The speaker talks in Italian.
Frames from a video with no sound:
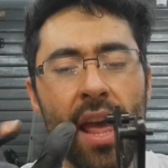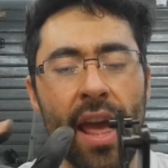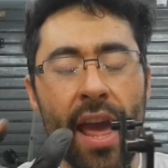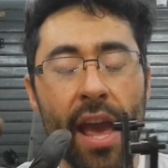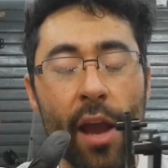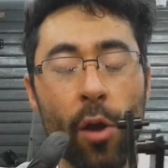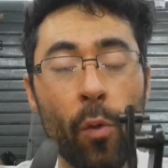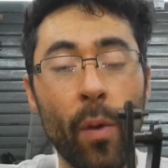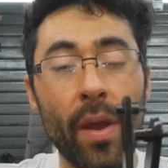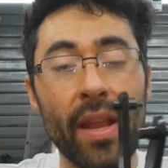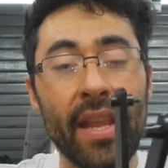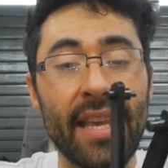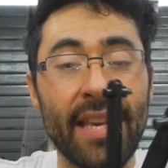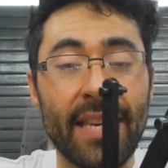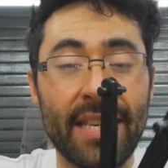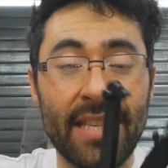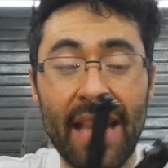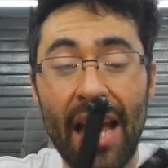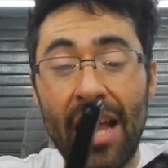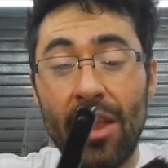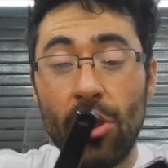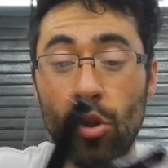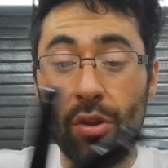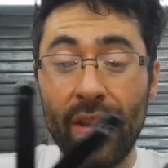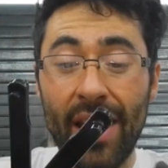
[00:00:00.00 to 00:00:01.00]
e quindi
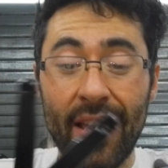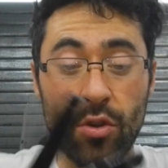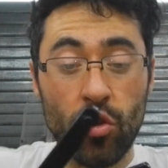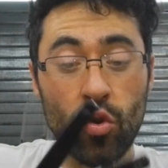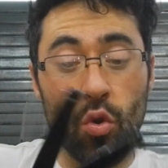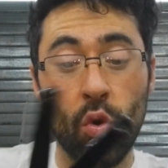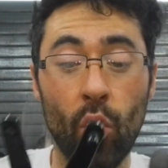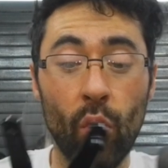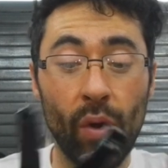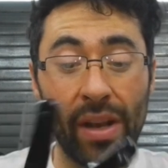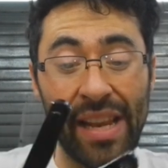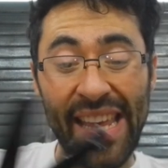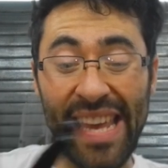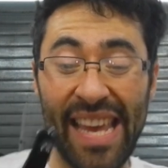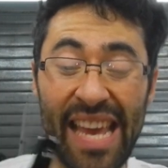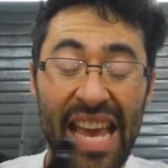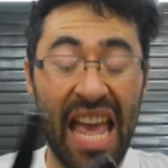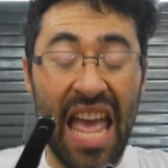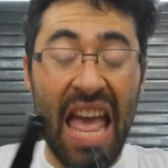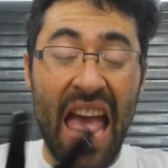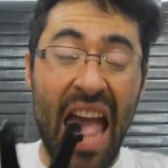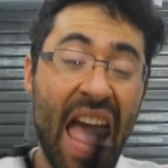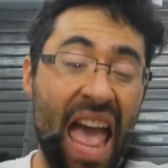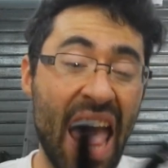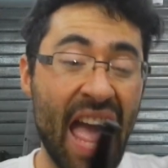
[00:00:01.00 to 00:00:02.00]
stando da soli
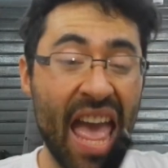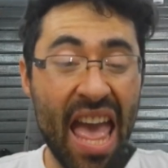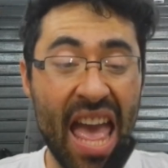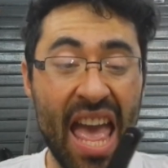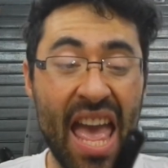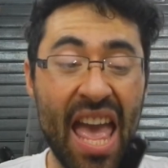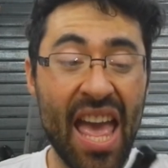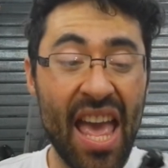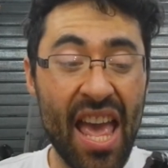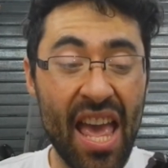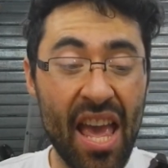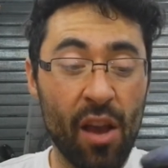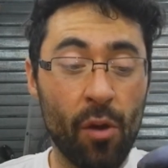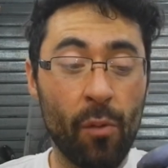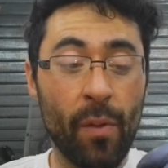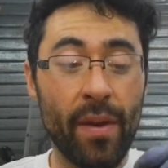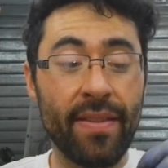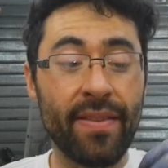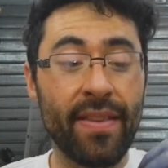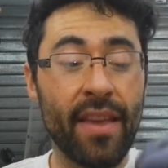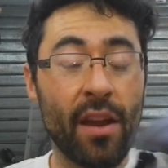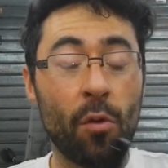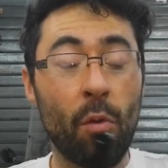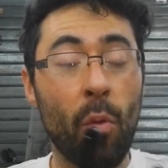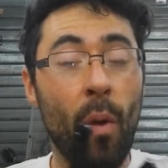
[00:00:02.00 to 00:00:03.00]
eh,
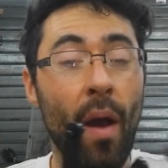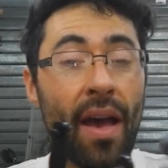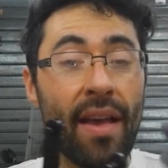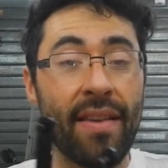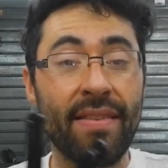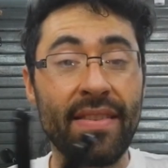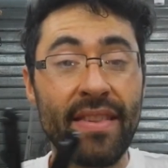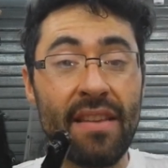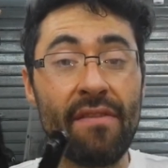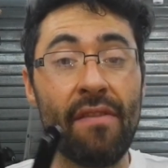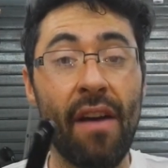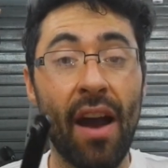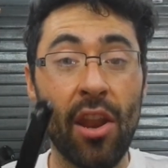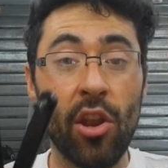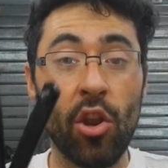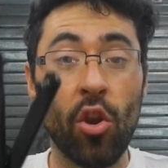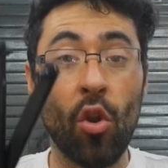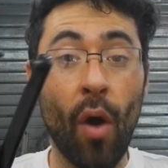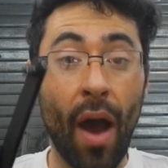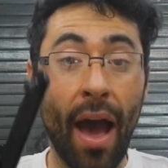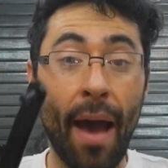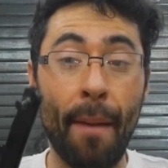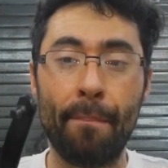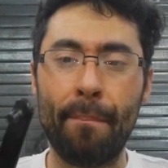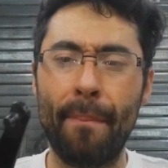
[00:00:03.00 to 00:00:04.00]
questi qua si
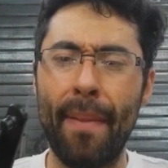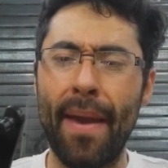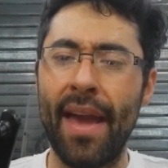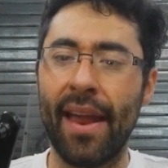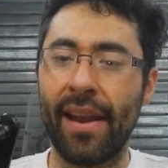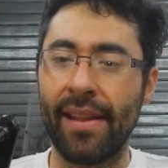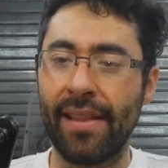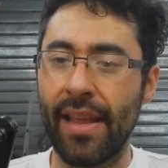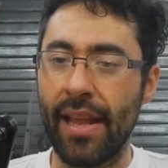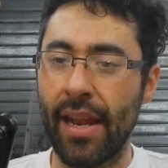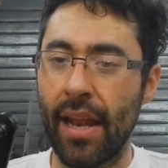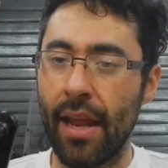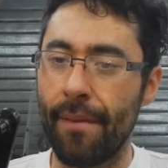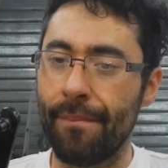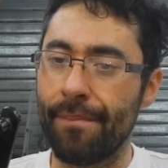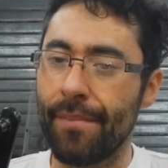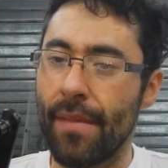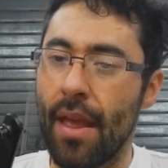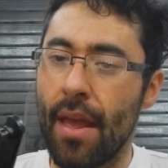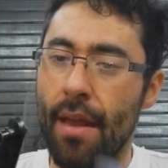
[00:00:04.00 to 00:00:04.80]
vanno a perdere.